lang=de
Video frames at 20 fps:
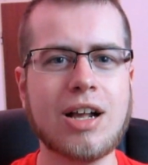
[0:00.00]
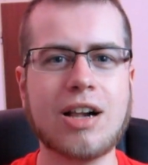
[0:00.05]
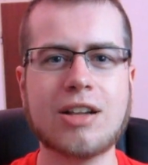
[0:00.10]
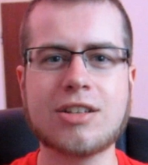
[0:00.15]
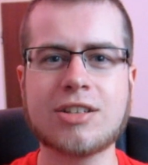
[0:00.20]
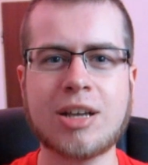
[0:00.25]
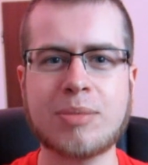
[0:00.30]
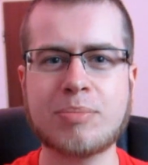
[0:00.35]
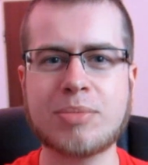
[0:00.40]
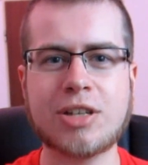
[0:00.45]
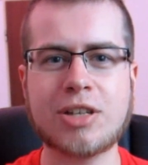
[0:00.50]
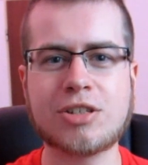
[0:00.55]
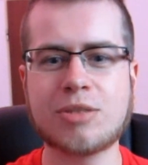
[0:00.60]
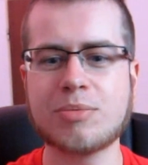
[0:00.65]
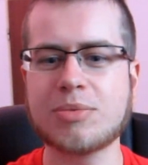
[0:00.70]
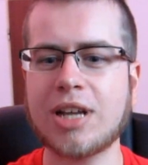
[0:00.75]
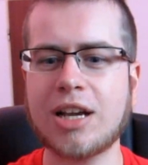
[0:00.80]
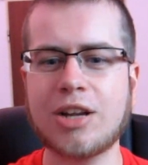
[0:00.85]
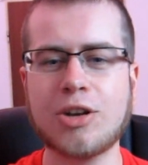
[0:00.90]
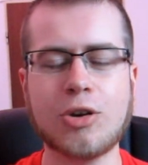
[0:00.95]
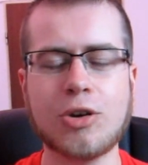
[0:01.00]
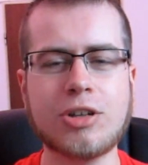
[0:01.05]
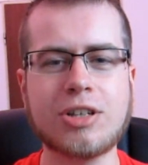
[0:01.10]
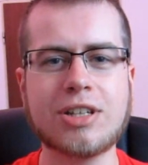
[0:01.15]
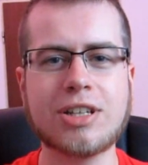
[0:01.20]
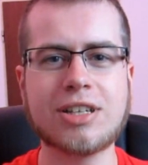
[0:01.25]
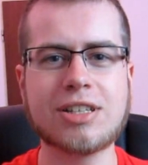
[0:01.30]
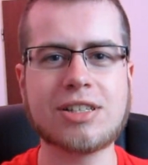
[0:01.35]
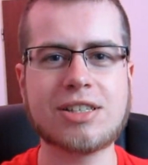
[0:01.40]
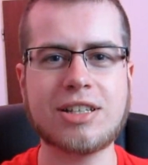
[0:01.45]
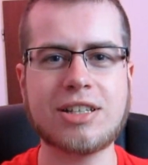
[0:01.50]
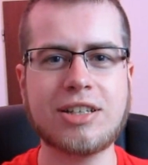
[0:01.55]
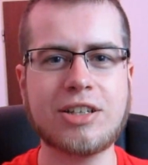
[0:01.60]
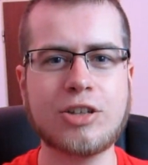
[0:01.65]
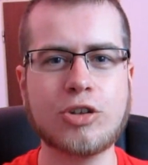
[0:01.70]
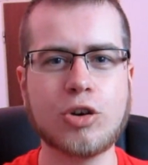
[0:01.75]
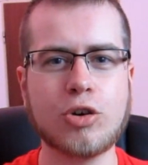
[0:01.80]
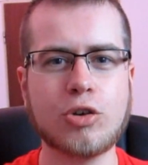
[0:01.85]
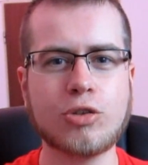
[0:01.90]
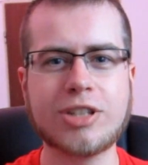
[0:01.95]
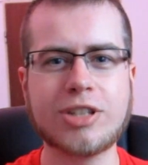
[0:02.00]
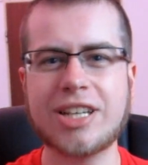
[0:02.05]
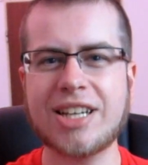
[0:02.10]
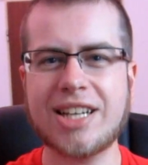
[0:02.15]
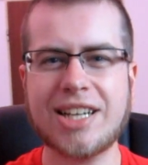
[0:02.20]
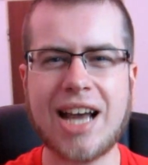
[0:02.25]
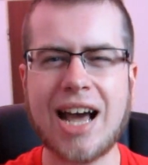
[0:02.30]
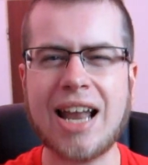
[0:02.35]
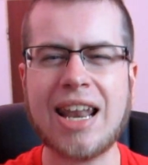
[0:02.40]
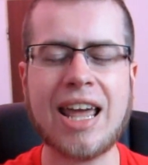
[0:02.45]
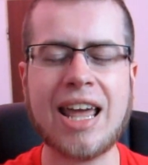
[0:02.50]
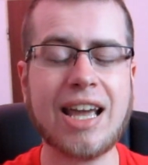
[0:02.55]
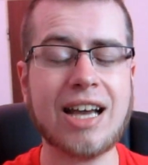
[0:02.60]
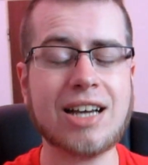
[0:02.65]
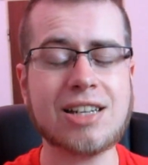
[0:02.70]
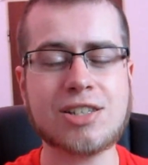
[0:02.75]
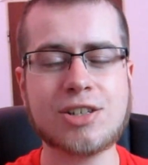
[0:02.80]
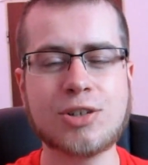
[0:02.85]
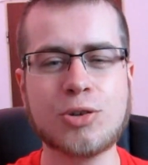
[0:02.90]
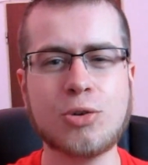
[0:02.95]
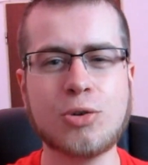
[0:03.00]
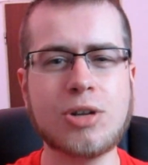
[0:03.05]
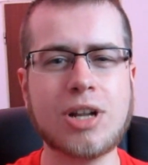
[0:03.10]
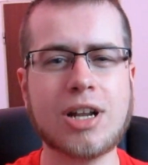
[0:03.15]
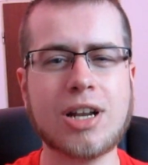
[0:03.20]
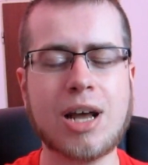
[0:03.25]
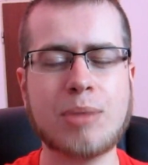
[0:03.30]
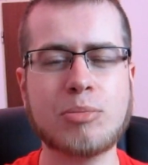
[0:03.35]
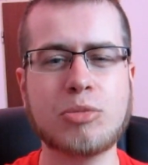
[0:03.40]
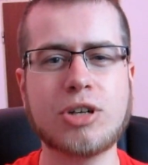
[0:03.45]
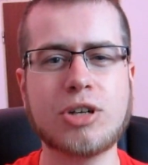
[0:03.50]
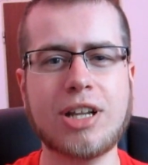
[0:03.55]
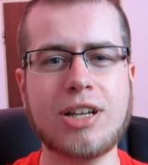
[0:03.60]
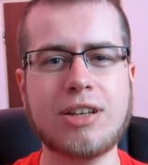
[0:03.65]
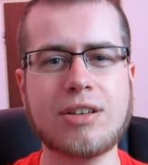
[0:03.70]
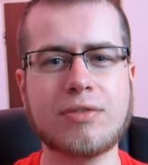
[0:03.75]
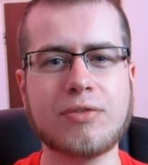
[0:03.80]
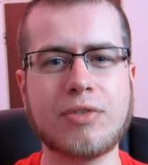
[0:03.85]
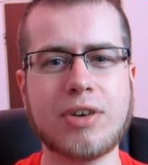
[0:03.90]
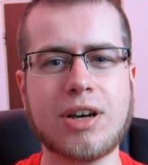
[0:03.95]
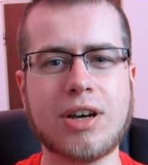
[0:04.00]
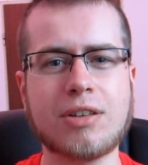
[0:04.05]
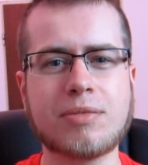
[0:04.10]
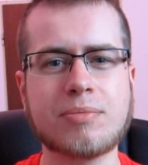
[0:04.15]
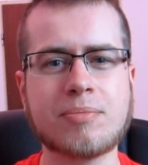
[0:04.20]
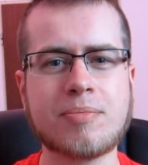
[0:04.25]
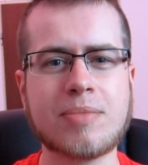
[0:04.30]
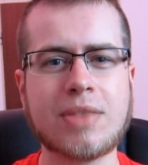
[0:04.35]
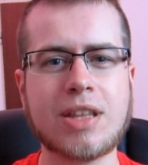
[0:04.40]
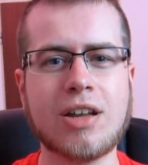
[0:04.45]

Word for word: Also ich habe da zum Teil Leute gesehen, die noch unter den allerersten 100 Abonnenten waren.